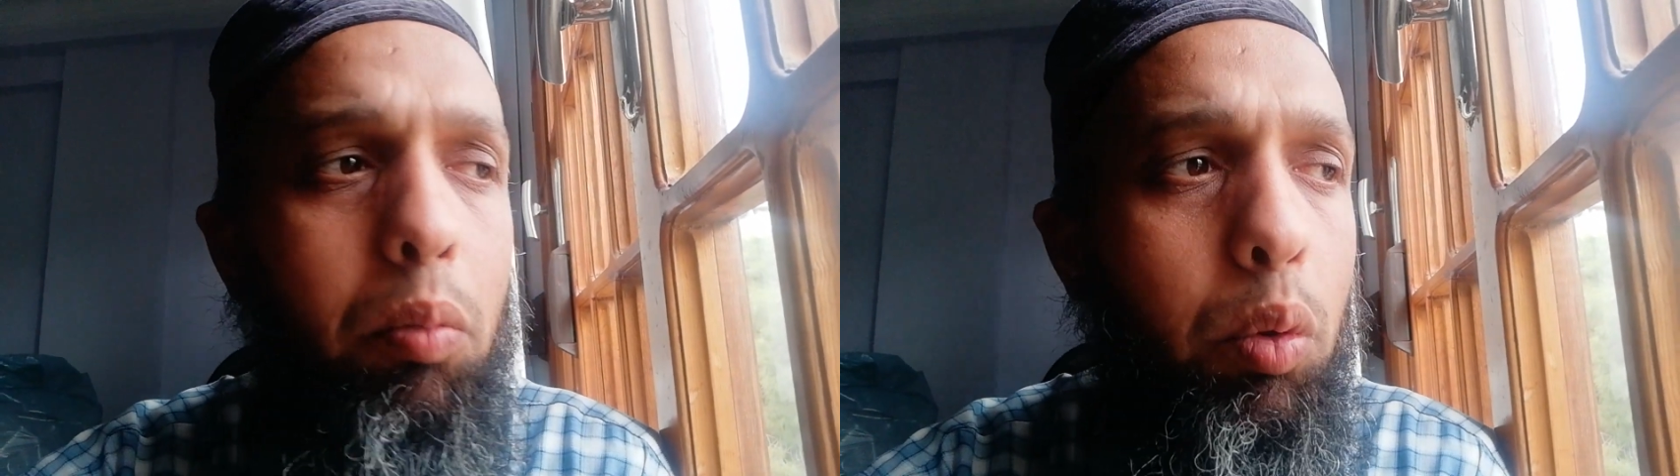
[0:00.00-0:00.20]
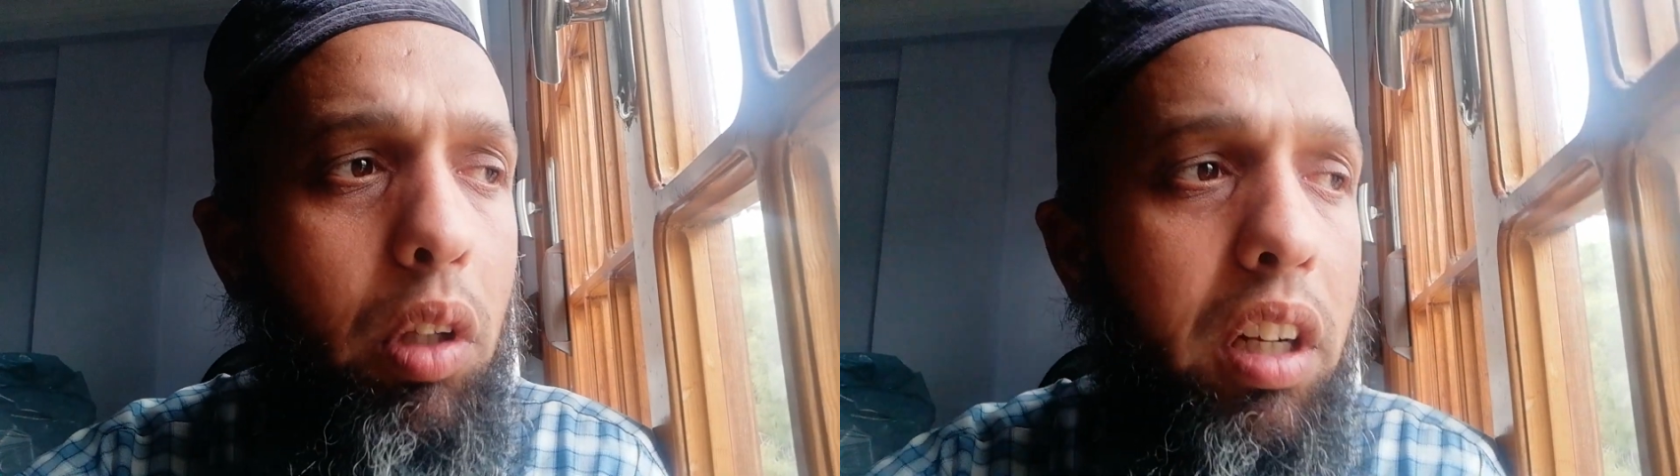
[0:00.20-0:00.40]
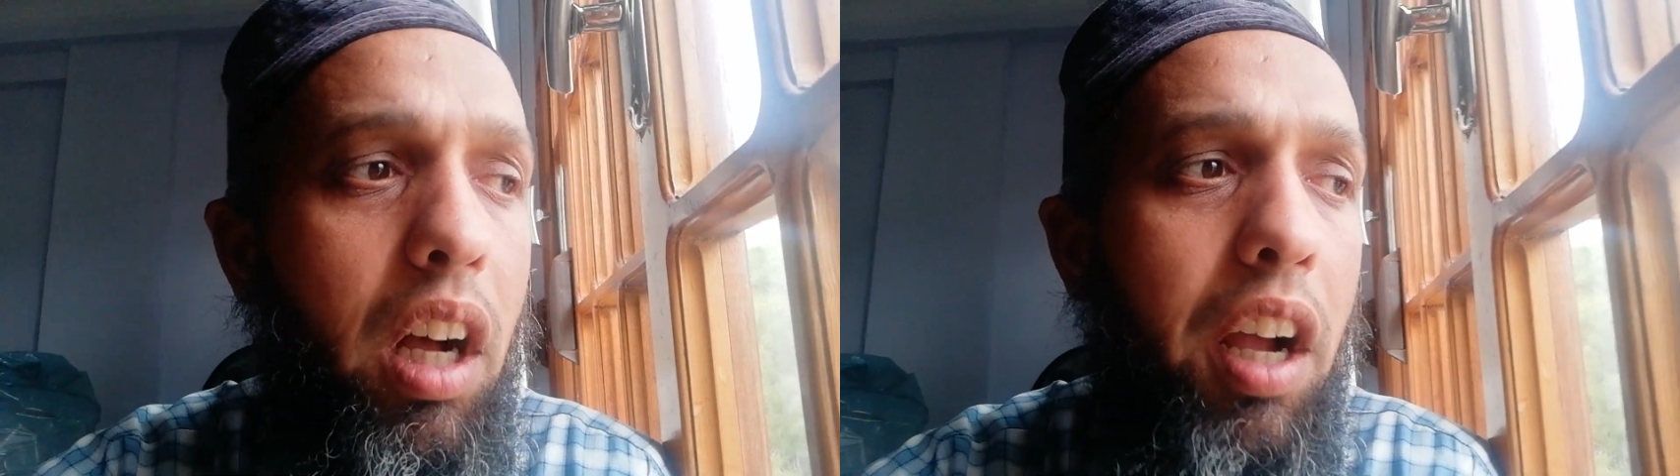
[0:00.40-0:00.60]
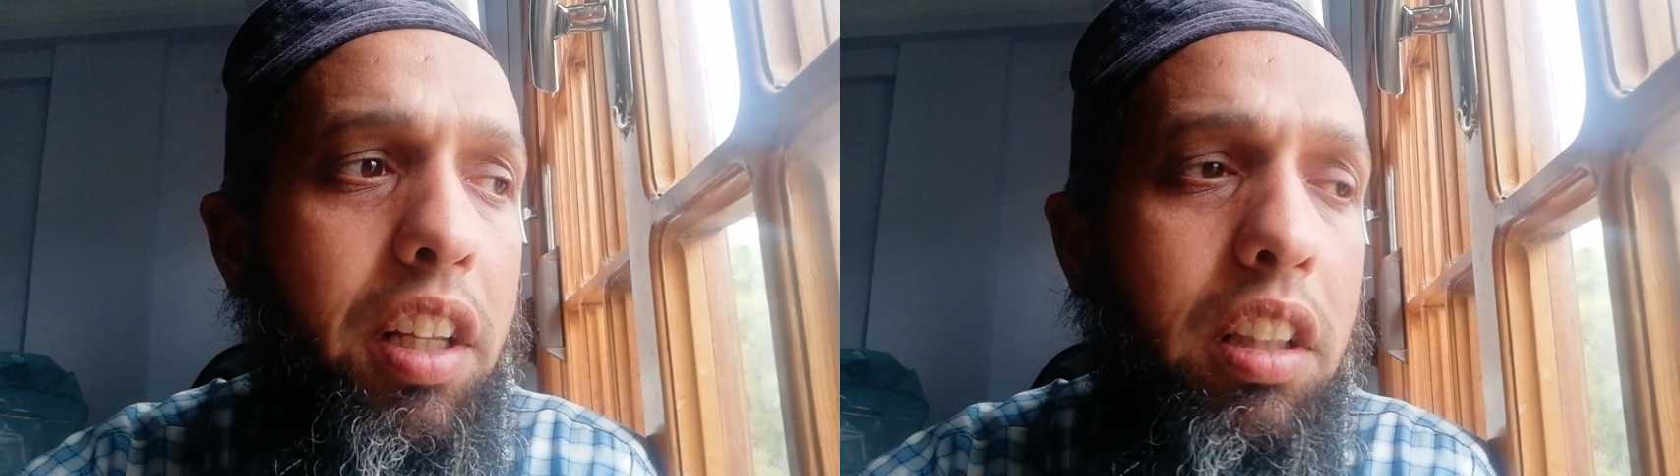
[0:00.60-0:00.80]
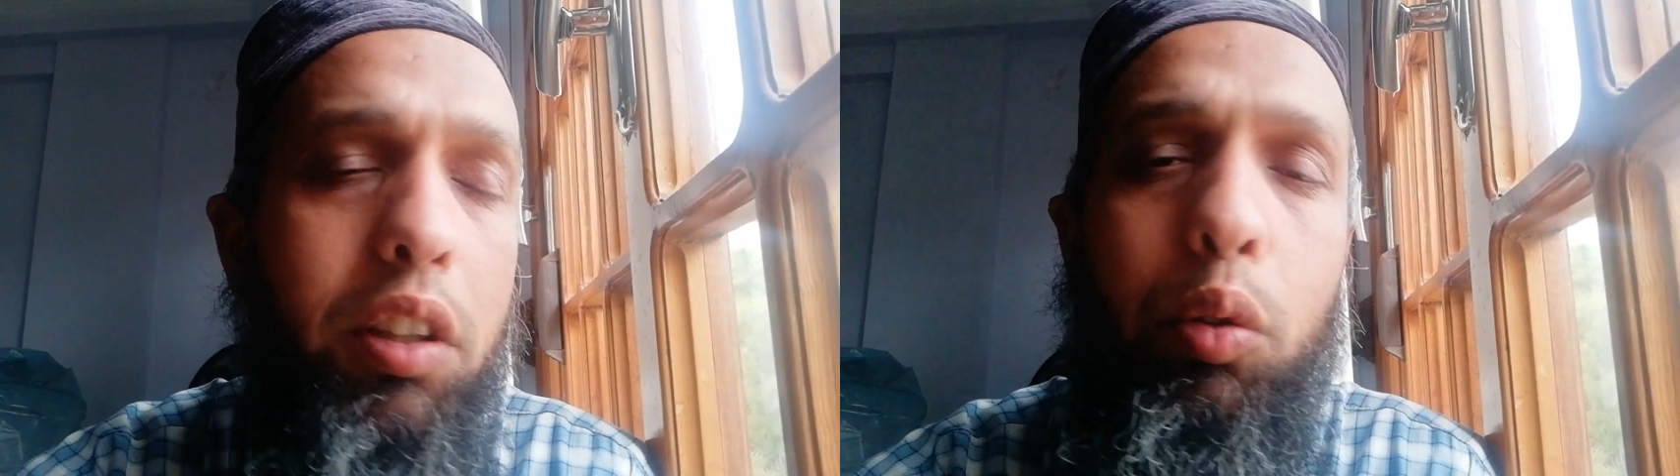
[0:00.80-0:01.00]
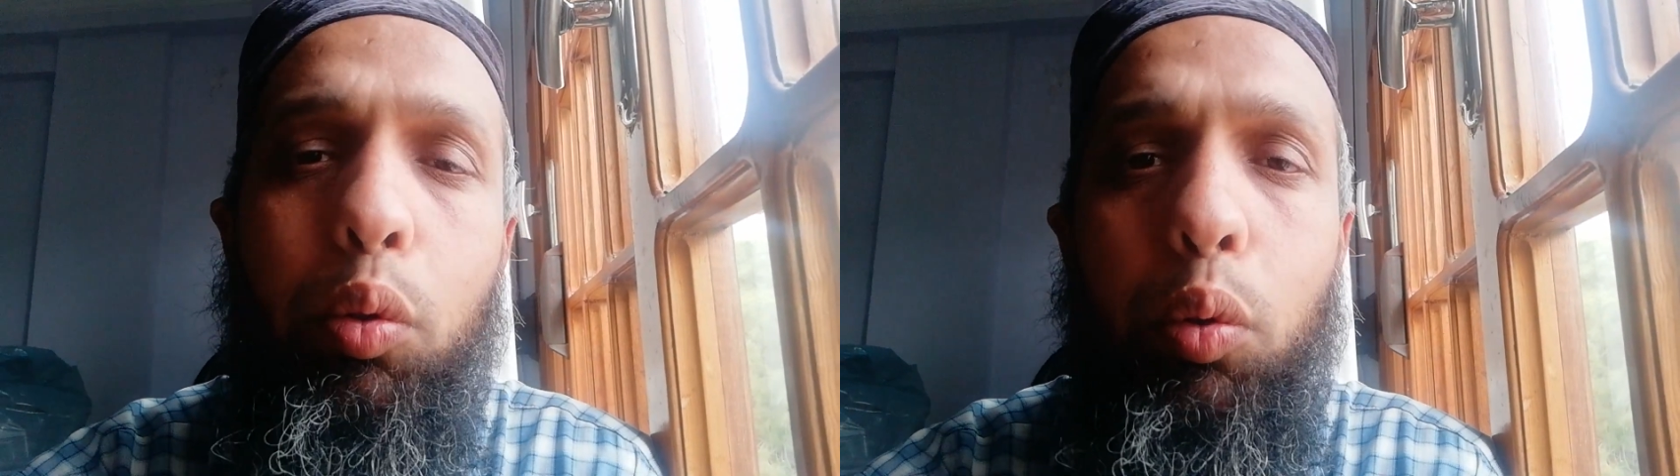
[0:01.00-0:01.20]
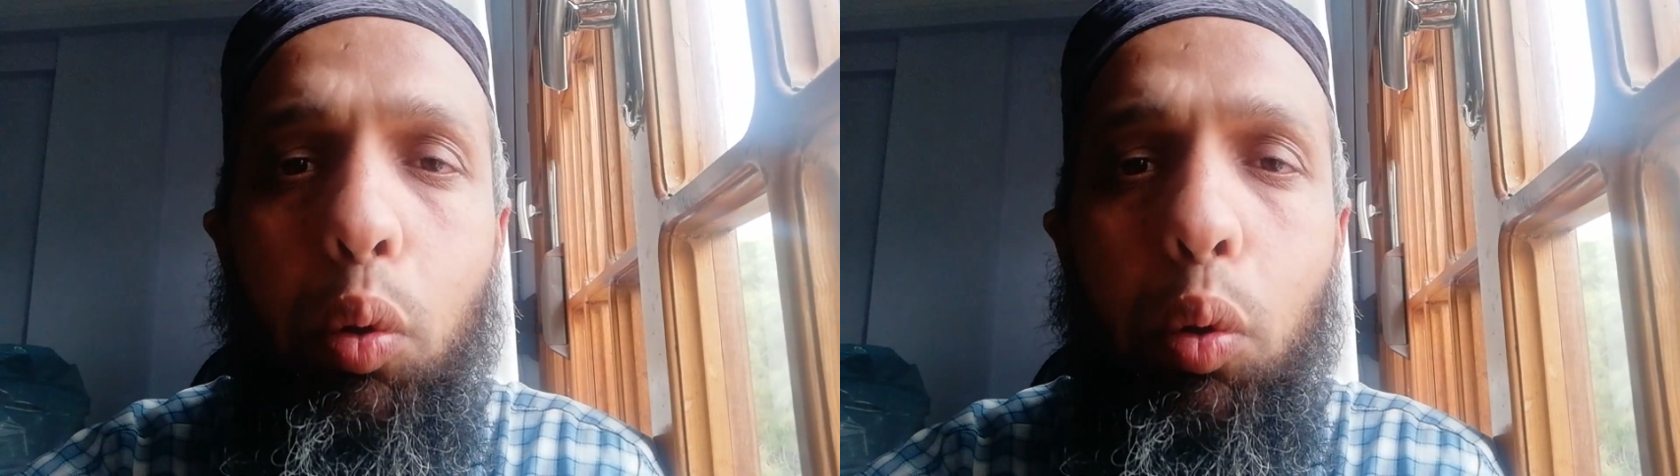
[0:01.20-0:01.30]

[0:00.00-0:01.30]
Bunları aylık kür